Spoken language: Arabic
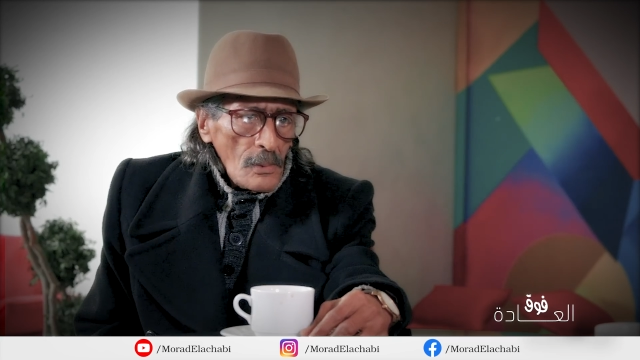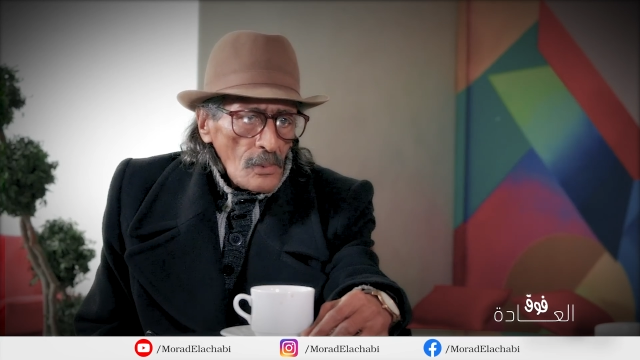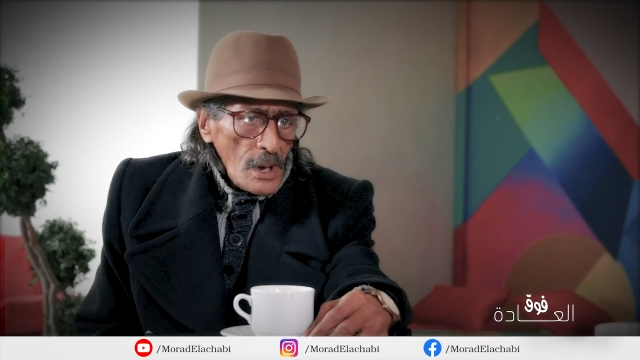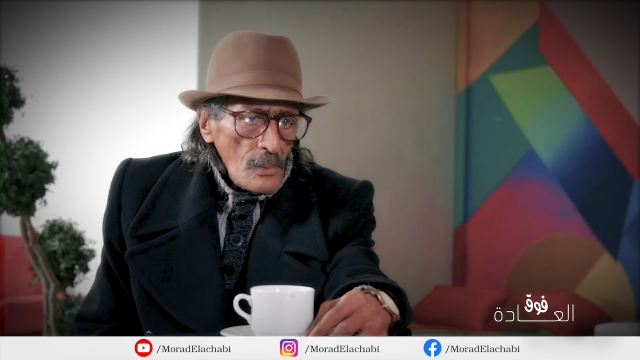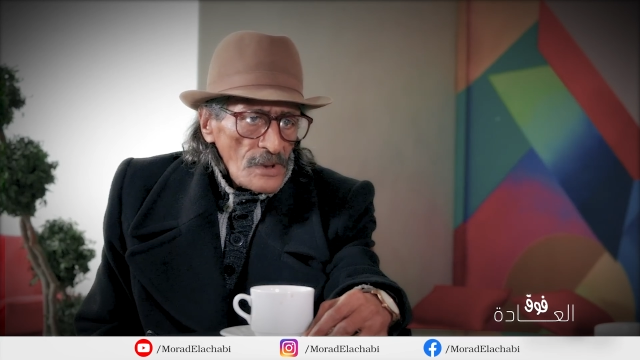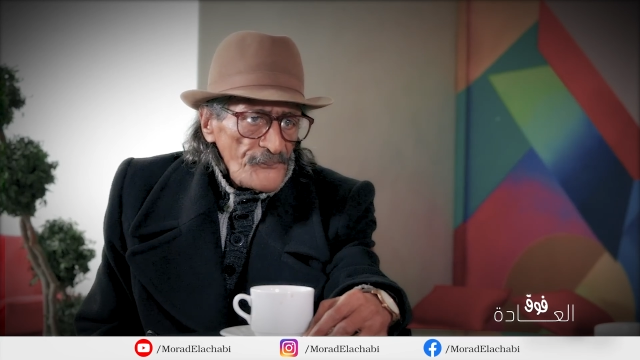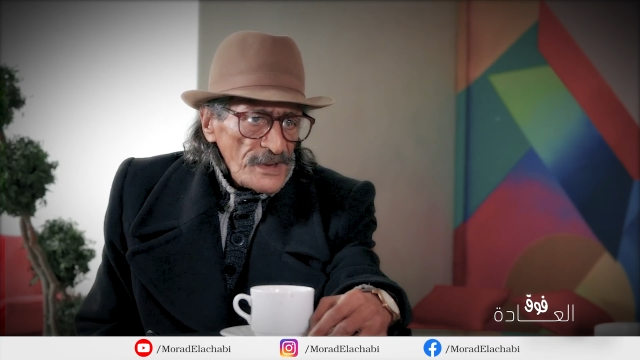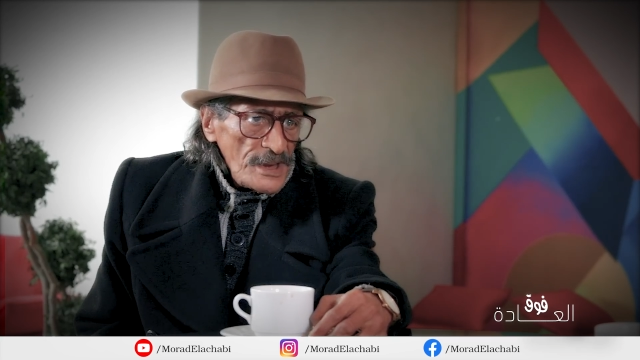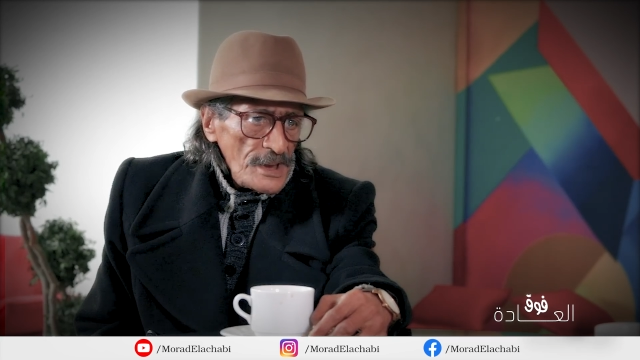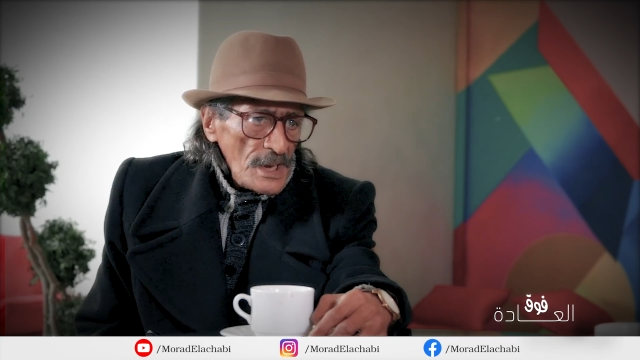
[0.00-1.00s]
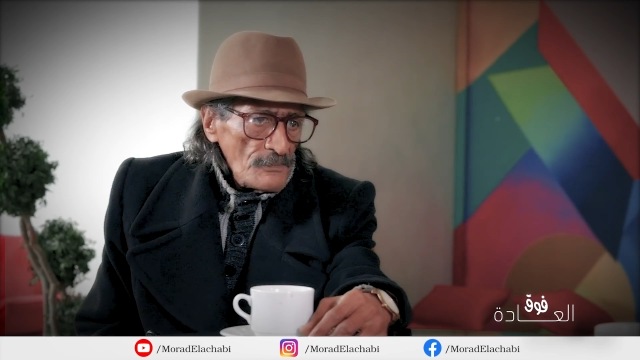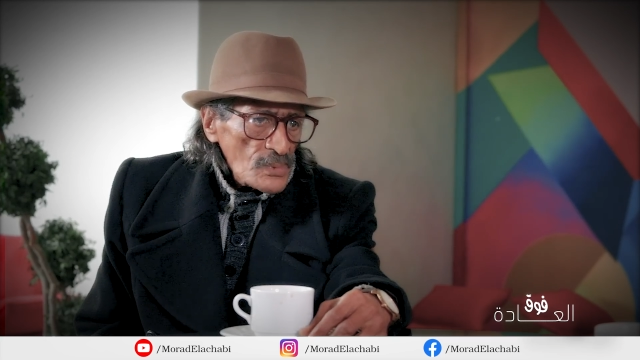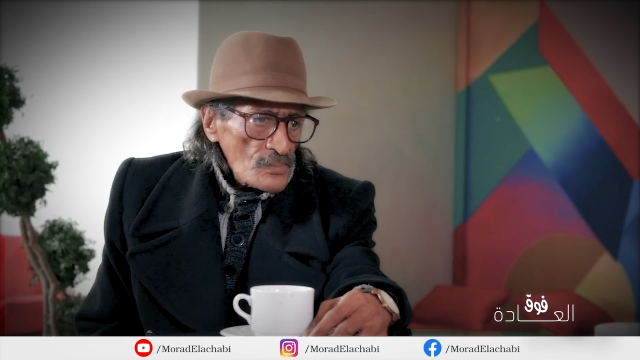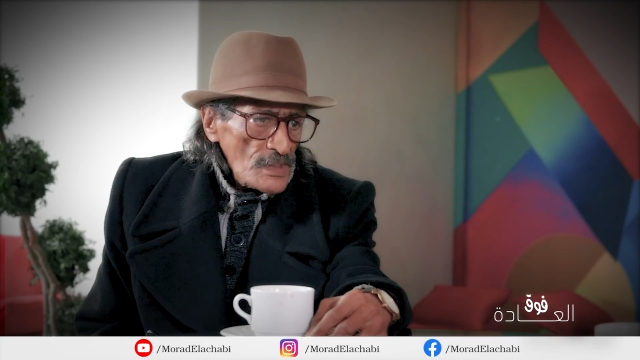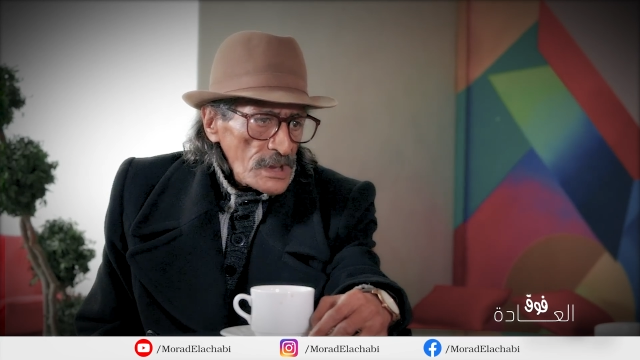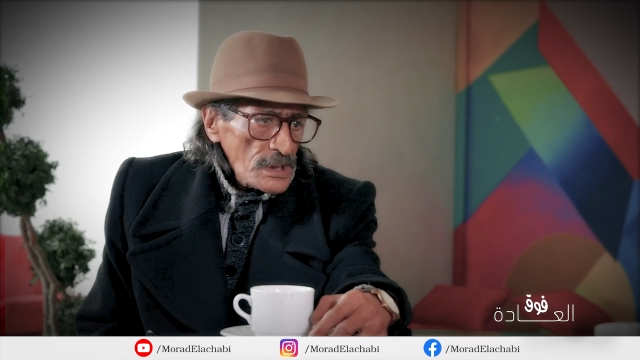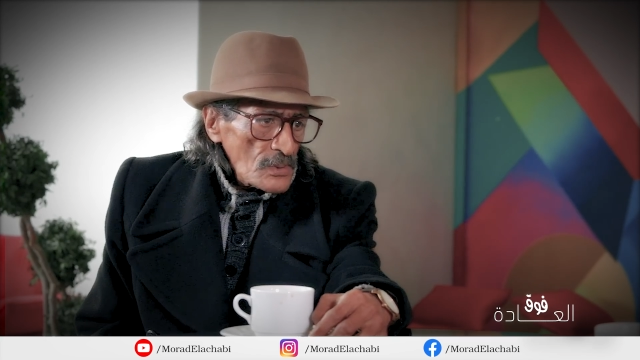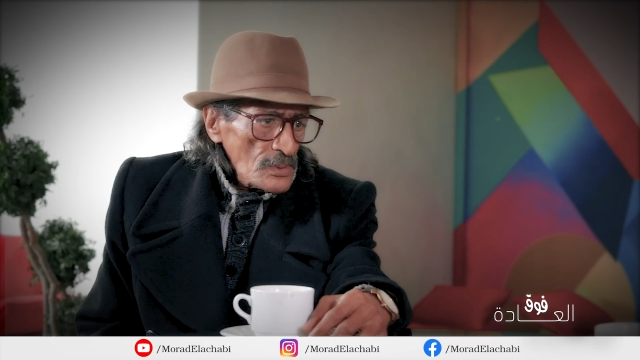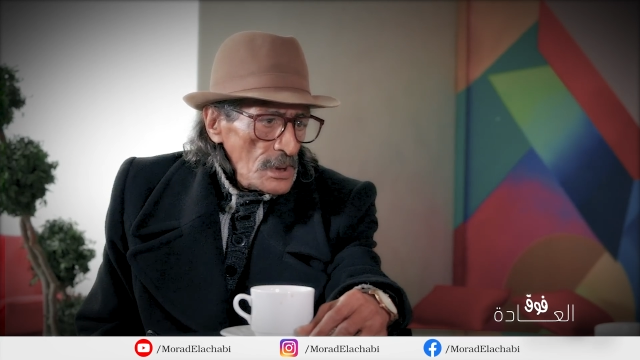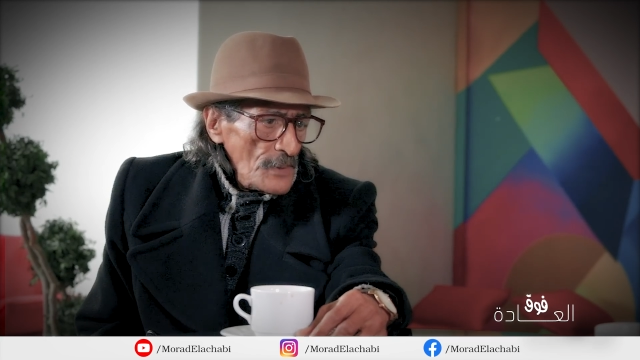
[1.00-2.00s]
وهو الفنان عمرو ما
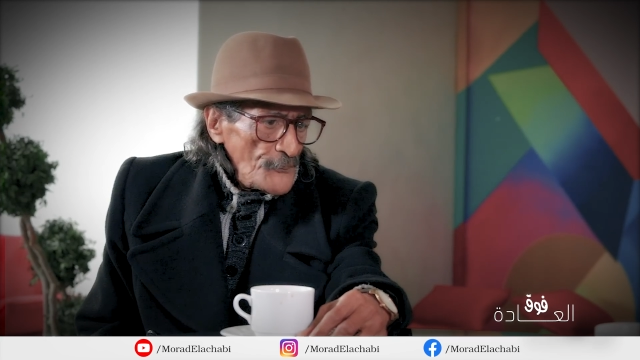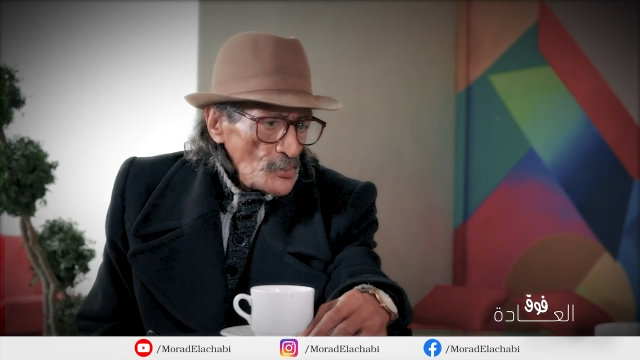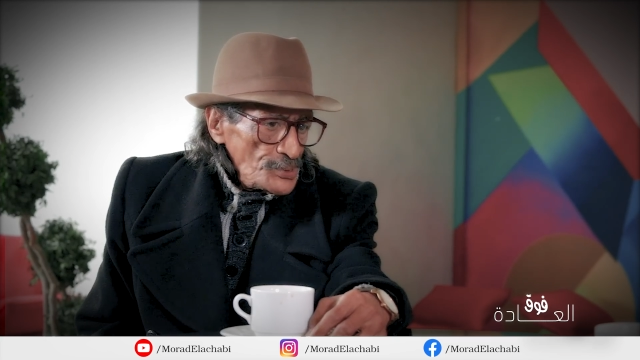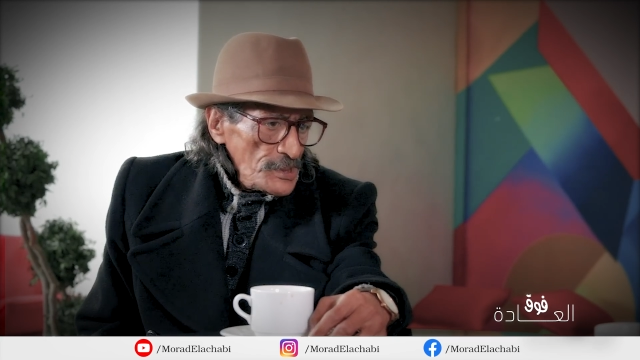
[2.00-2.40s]
كيكون لافوت